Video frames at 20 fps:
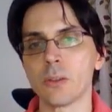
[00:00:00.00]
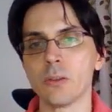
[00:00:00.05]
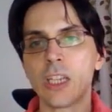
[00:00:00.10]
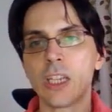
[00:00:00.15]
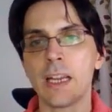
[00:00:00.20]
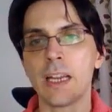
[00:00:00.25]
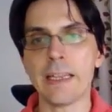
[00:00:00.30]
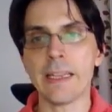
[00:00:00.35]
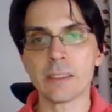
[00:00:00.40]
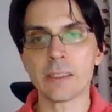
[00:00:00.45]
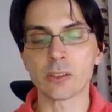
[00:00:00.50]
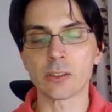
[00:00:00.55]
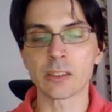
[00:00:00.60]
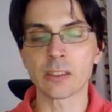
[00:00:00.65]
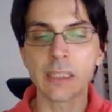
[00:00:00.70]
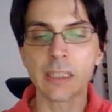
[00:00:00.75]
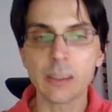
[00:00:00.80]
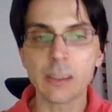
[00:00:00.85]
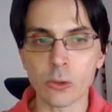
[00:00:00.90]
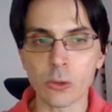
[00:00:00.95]
じゃあ
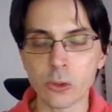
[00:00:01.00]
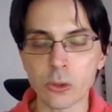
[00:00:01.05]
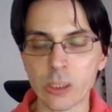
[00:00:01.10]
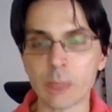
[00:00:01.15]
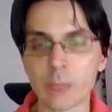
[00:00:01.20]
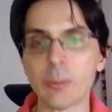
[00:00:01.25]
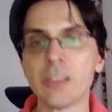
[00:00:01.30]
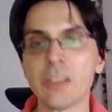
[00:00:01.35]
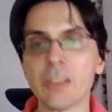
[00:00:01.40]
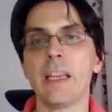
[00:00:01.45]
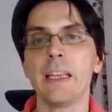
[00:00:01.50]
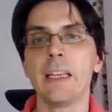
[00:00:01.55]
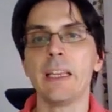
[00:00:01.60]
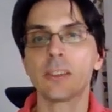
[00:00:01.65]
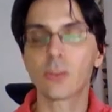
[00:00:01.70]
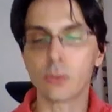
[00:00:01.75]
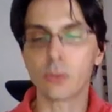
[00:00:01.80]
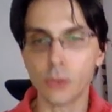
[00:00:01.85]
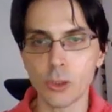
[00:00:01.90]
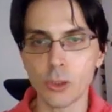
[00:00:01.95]
S3 を調べて、
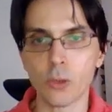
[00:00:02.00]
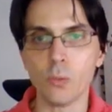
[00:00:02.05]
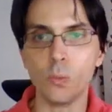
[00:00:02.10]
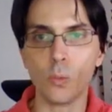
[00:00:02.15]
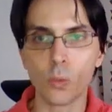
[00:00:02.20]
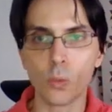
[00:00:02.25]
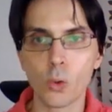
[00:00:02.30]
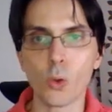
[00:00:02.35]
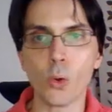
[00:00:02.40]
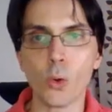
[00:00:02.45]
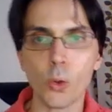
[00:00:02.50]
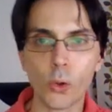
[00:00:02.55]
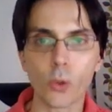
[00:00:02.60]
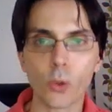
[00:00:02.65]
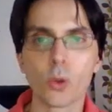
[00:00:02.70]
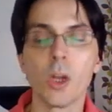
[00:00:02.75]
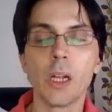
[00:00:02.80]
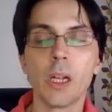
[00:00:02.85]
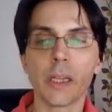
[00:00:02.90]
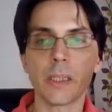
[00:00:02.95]
S4、5、6、
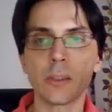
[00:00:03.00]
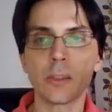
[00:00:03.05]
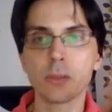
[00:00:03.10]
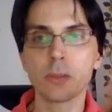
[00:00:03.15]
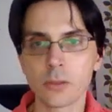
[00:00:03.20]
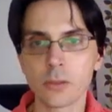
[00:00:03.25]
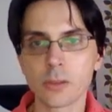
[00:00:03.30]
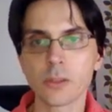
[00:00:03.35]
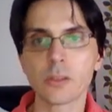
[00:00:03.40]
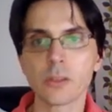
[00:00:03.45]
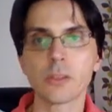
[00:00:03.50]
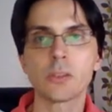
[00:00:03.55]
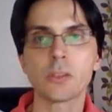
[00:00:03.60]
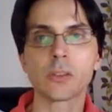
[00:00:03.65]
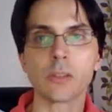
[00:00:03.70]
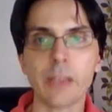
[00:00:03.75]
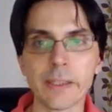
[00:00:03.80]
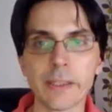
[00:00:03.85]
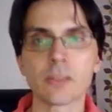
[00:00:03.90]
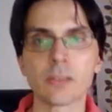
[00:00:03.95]
一つず
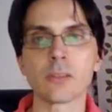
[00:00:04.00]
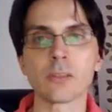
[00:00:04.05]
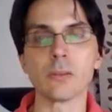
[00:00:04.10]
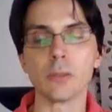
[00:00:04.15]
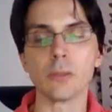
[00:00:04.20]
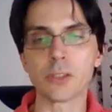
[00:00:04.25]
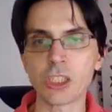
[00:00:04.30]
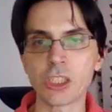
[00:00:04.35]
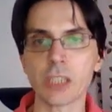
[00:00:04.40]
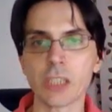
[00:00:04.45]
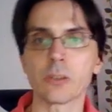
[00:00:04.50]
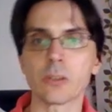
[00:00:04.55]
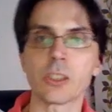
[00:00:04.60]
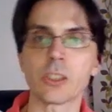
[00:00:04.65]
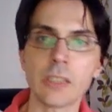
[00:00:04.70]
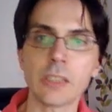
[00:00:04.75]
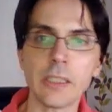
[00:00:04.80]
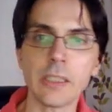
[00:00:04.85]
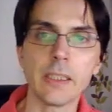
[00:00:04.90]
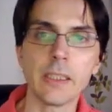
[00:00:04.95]
つ S をチェック
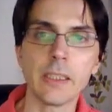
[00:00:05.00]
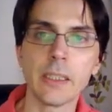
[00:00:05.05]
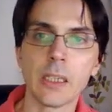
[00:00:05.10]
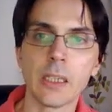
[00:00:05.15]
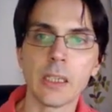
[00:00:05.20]
して、